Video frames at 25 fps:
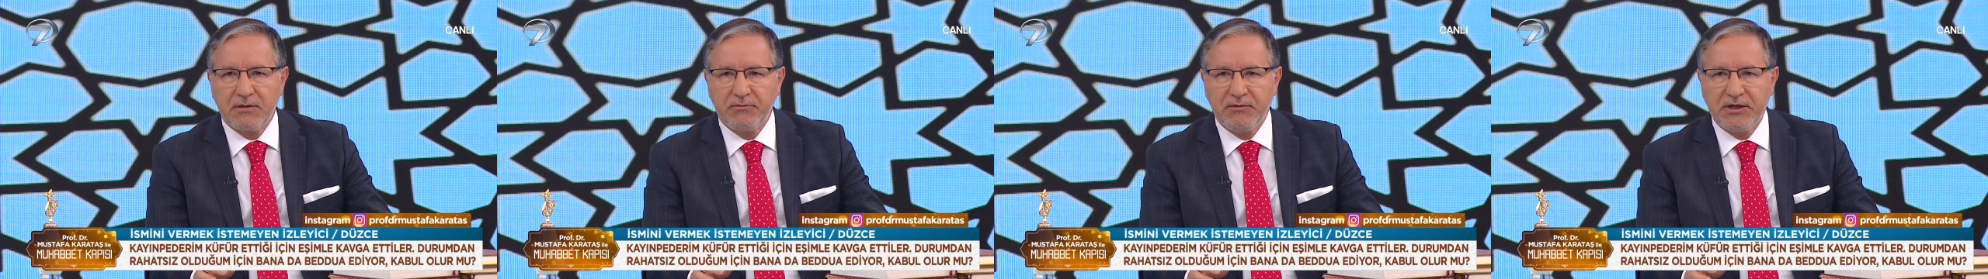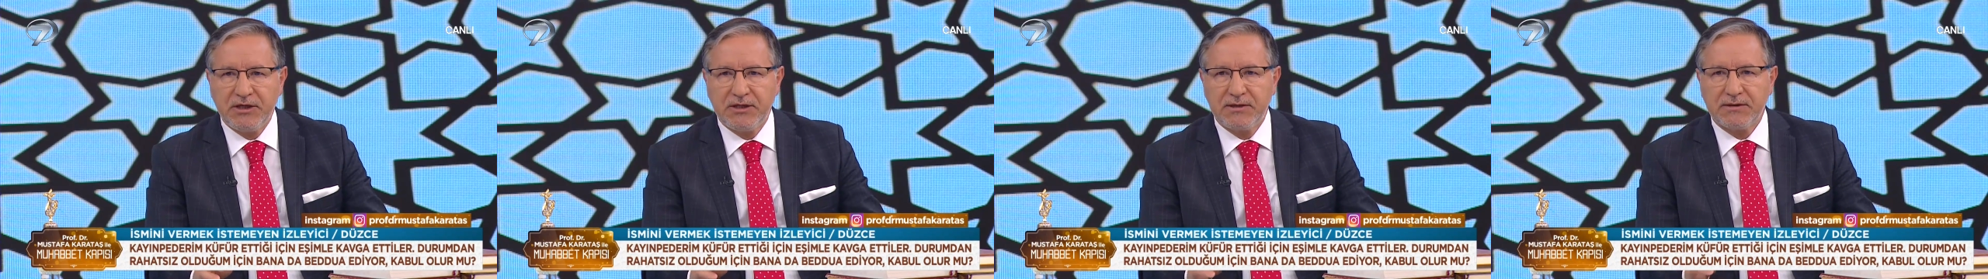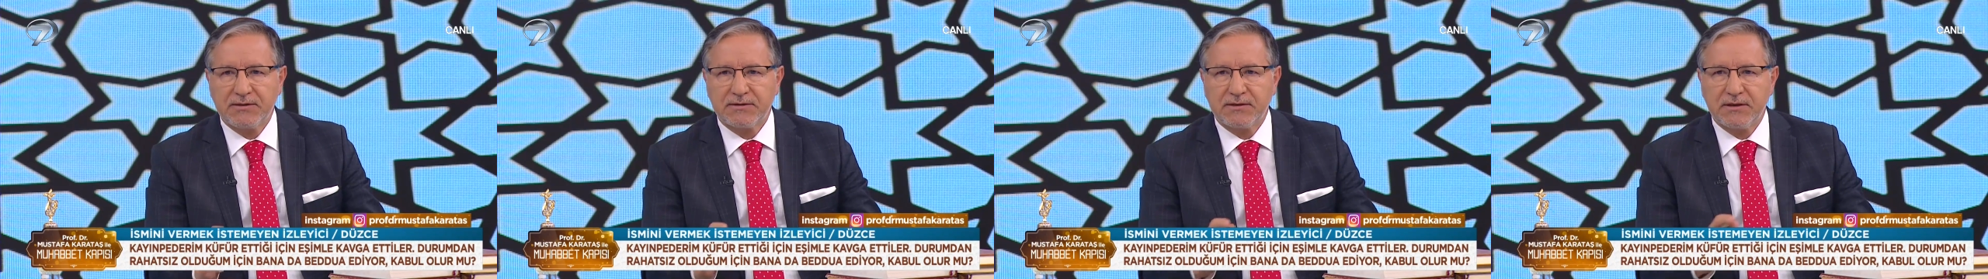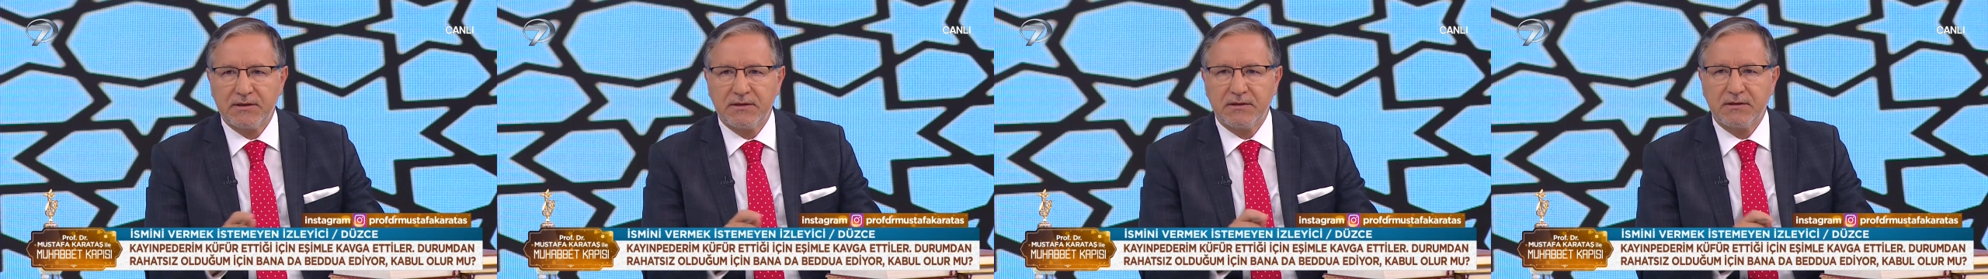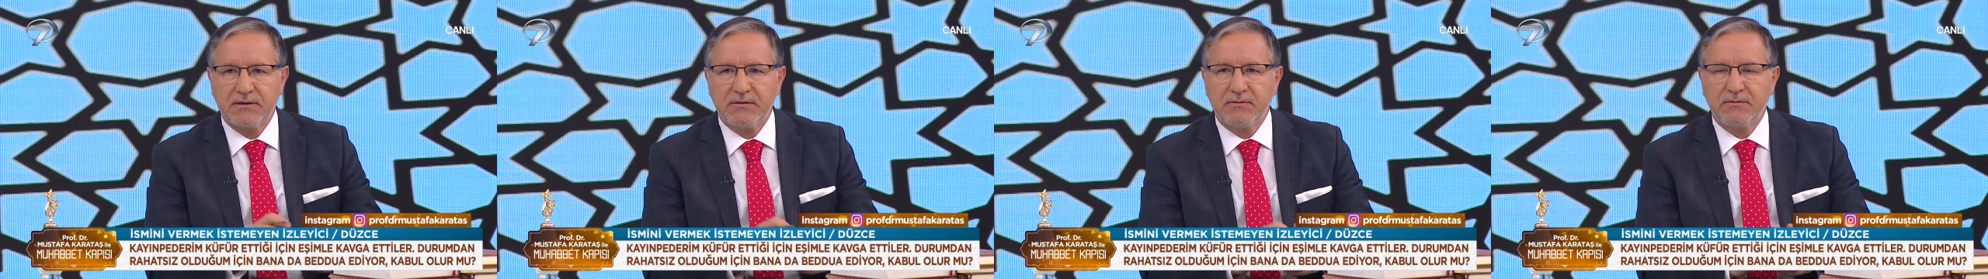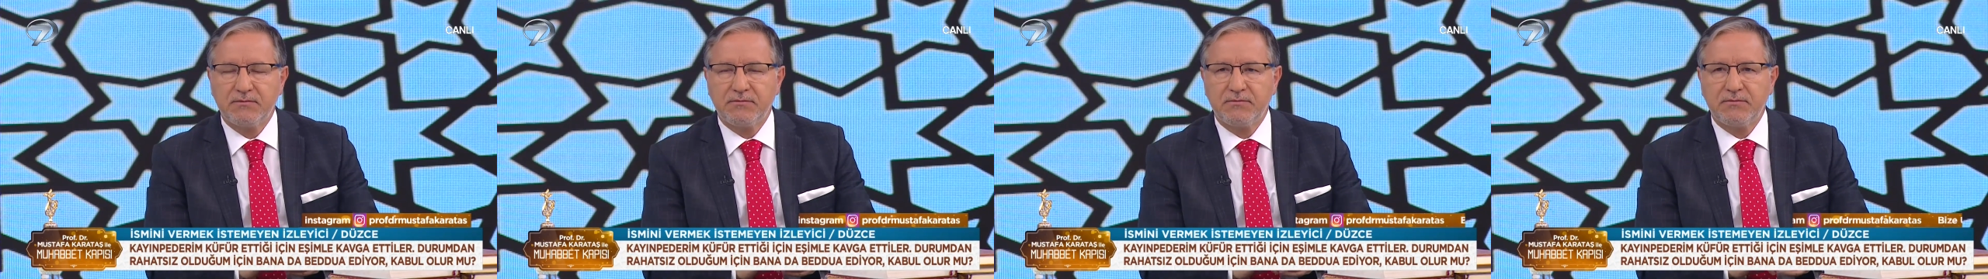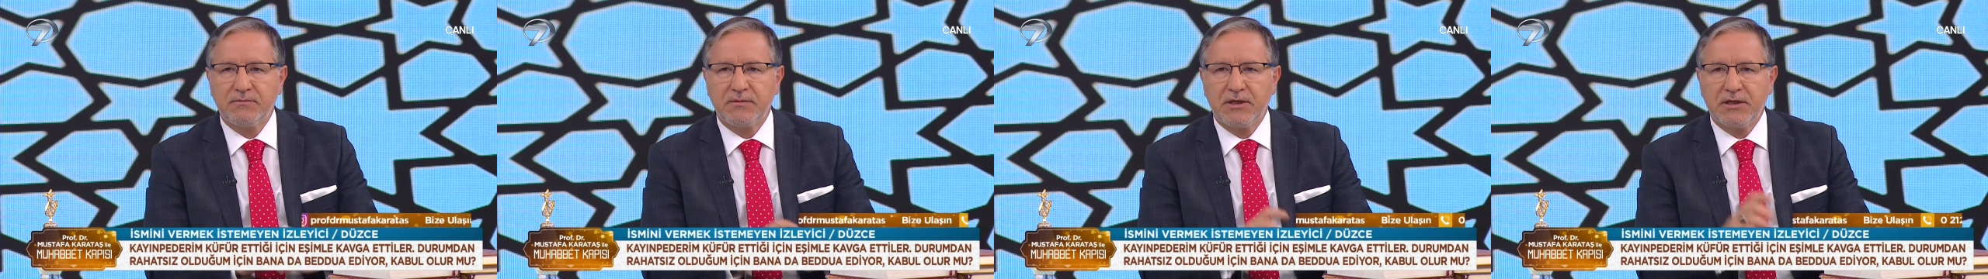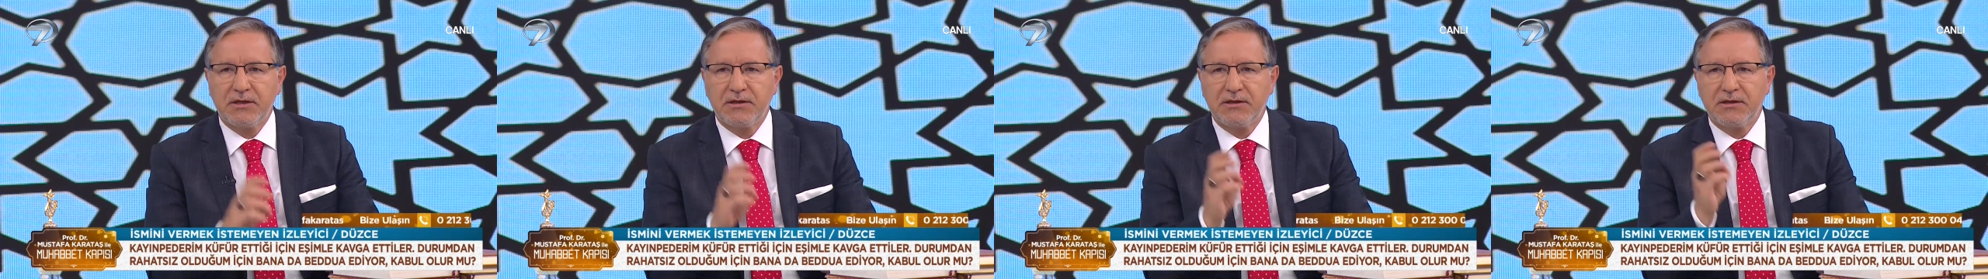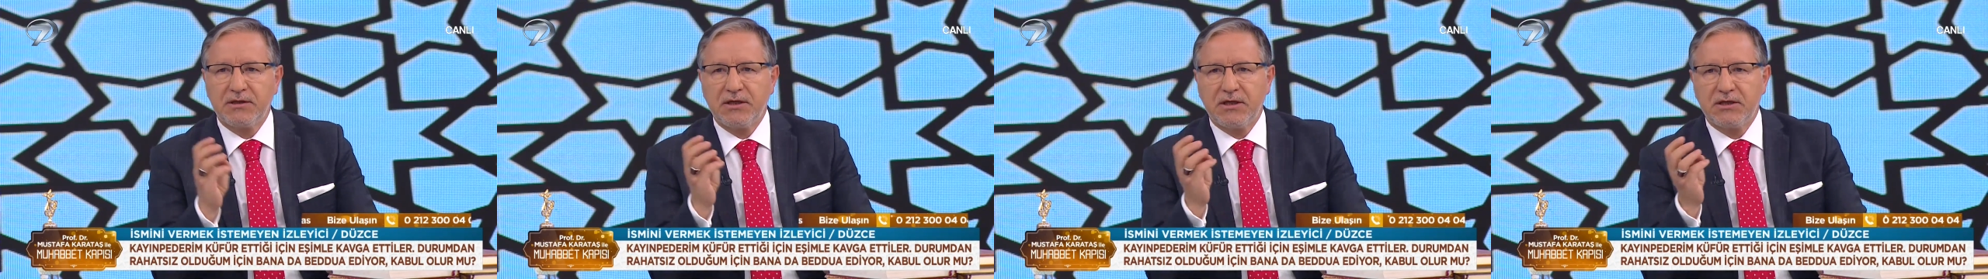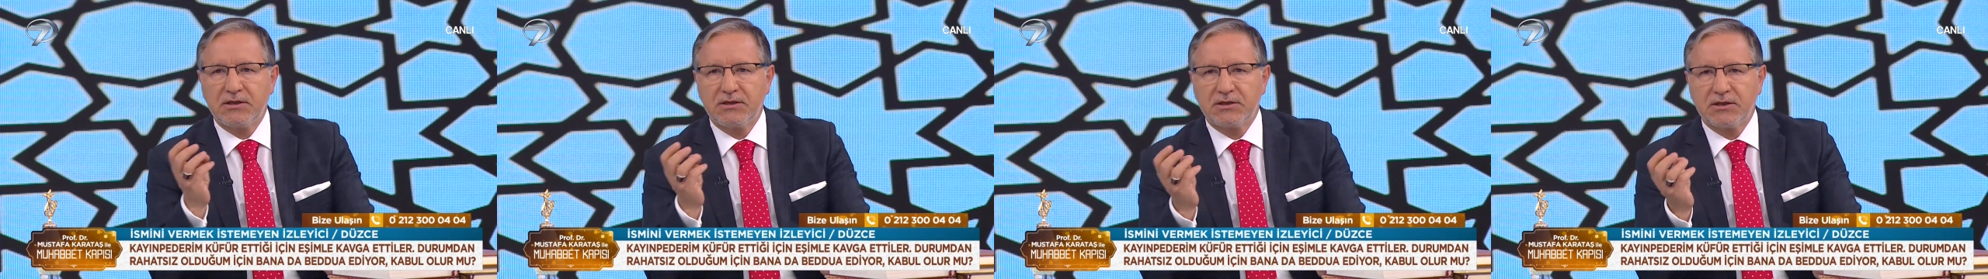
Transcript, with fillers: bir insanın malına,